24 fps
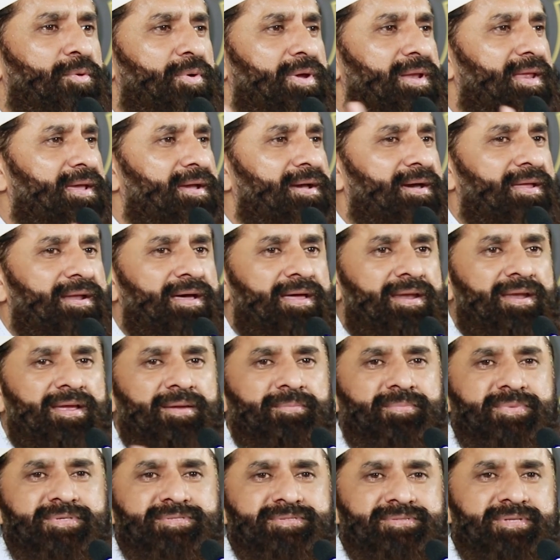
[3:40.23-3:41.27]
कोई लेकर आ रहा है
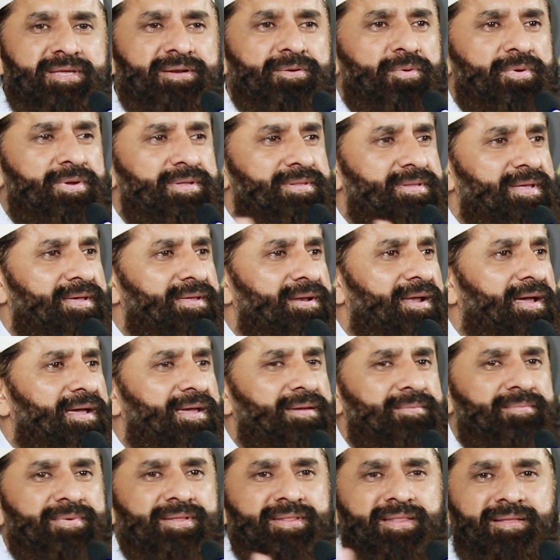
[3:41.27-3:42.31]
बिस्तर कोई दे रहा
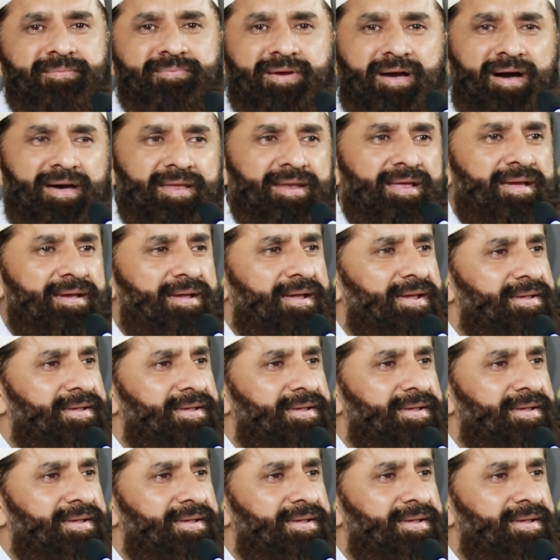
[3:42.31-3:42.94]
है मतलब खाना